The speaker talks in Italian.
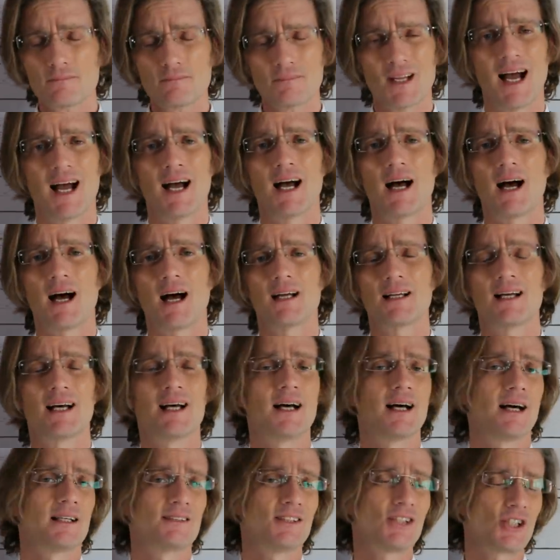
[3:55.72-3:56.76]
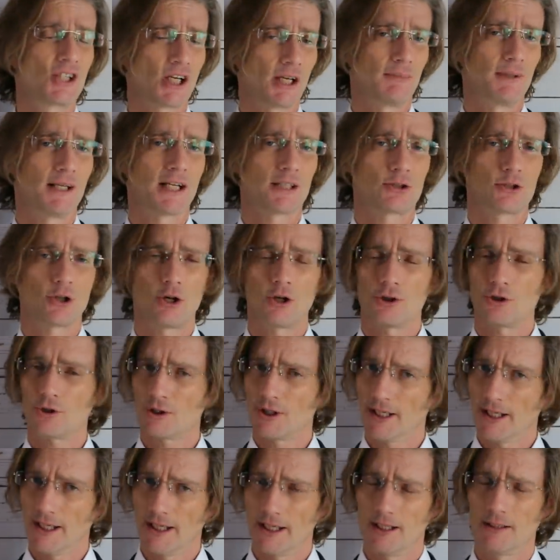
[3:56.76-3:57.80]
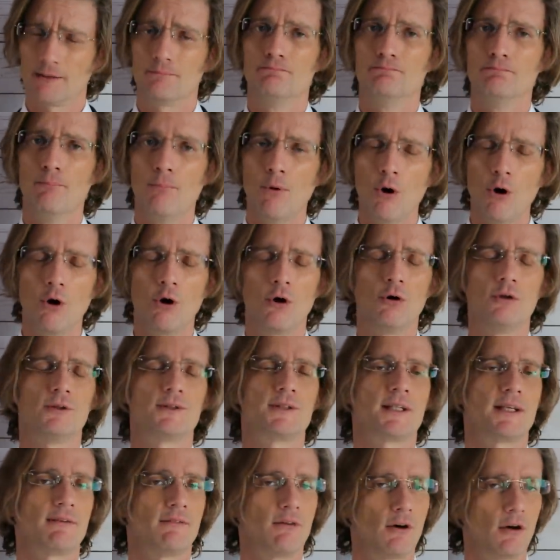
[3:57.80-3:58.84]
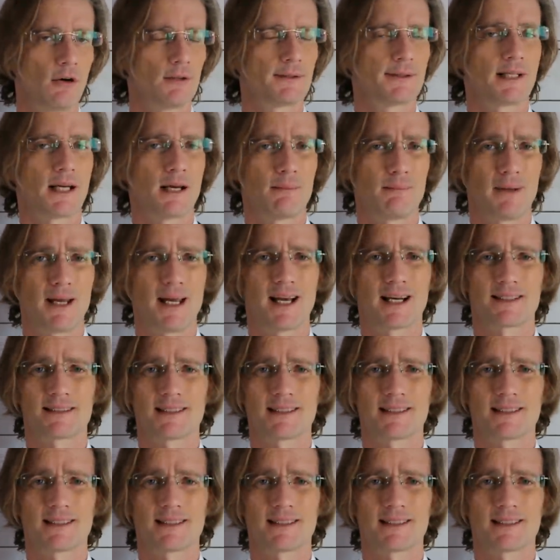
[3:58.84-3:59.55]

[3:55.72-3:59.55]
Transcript: Uh, discriminatorio che molte volte a me ha